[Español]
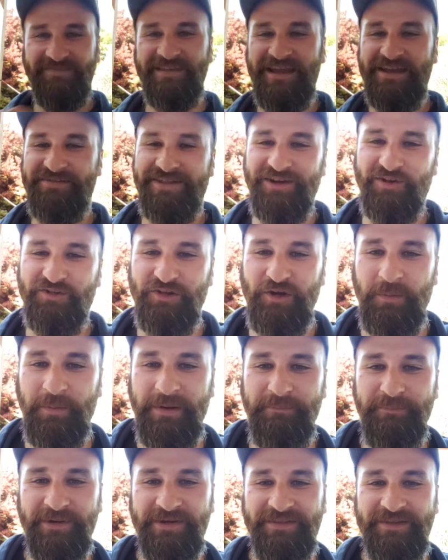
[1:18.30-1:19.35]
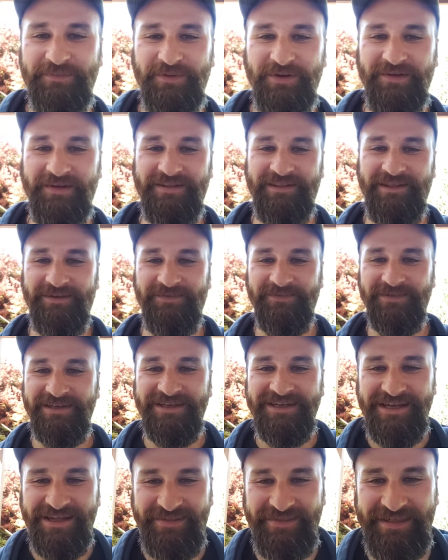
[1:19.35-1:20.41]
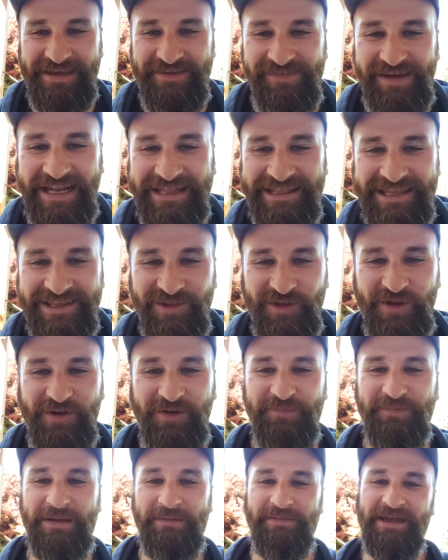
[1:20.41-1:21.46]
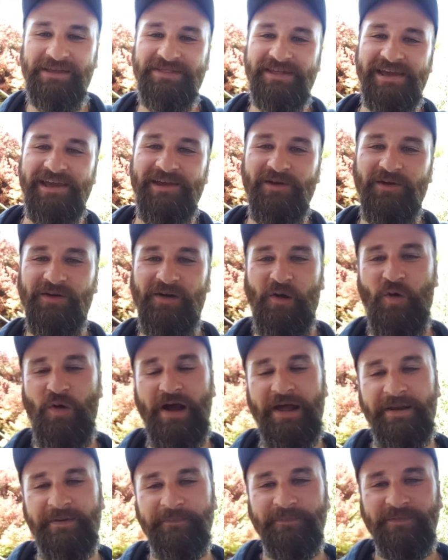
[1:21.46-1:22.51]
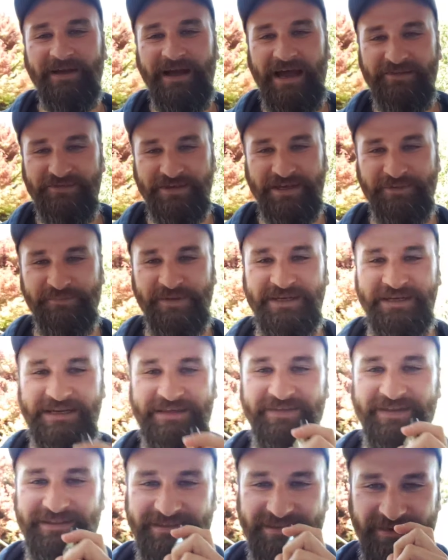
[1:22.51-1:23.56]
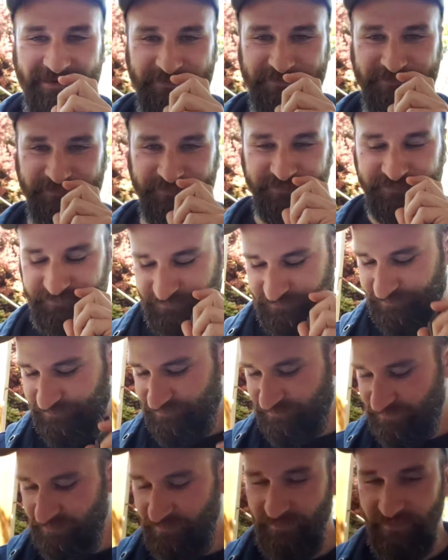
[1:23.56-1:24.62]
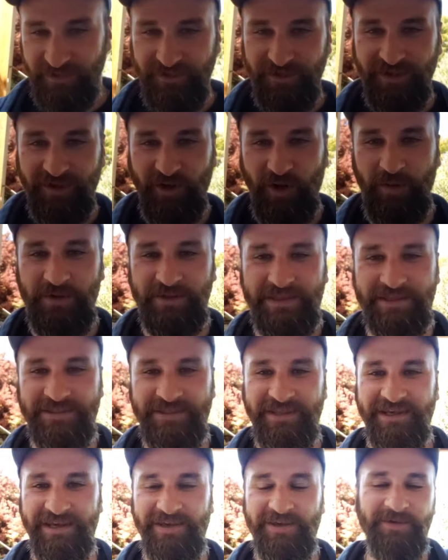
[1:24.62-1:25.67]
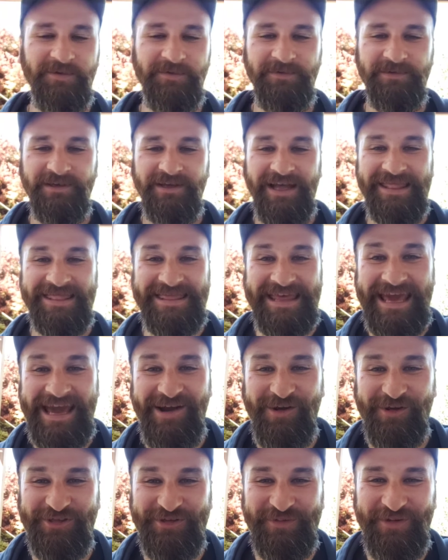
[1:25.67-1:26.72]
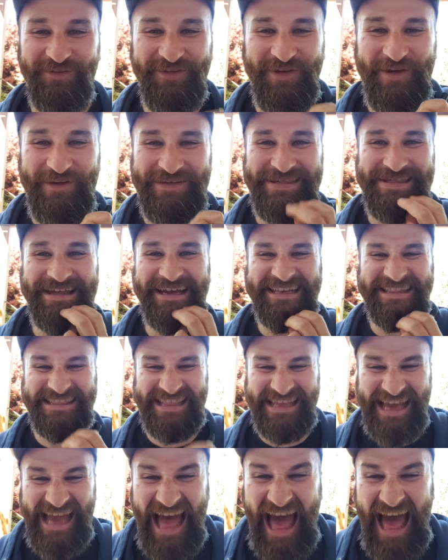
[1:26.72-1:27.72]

Así que no se lo pueden perder porque va a estar. Sí, baratito de los. Ya, chiquillo, a jugar. Hace Carmina a la venta. ¿Cómo están, chiquillos? Diego, se me olvidó avisarte.